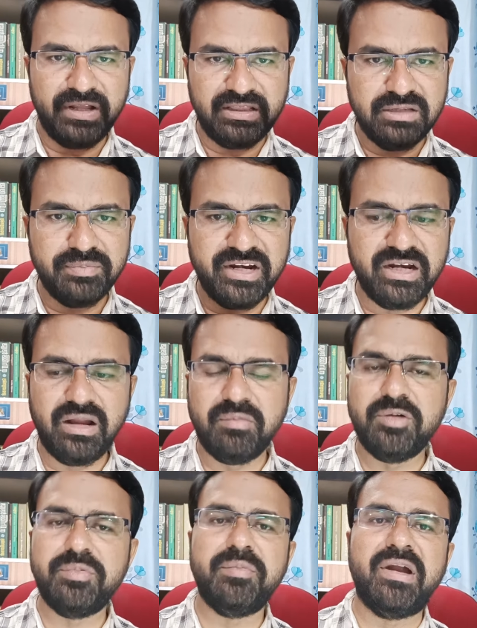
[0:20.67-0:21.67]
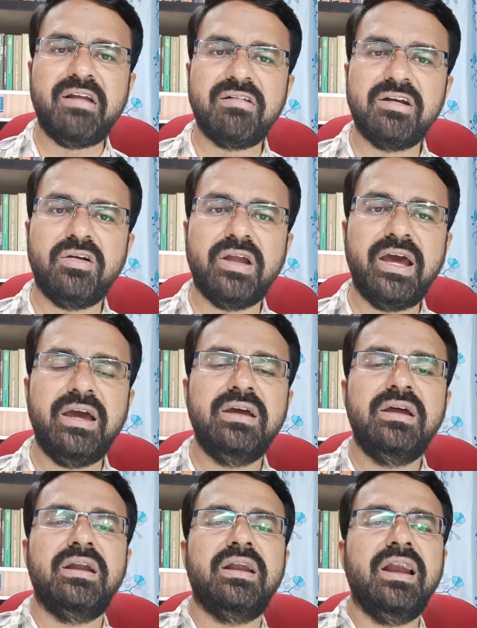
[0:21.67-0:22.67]
பத்து பன்னிரெண்டாம் வகுப்பு மாணவர்களோட
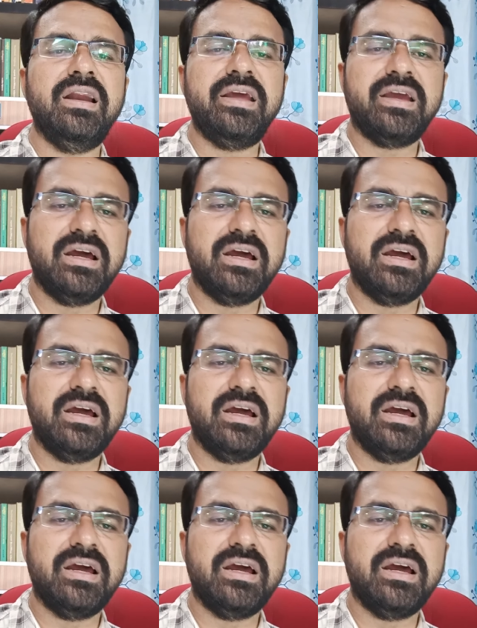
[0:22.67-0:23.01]
நலனை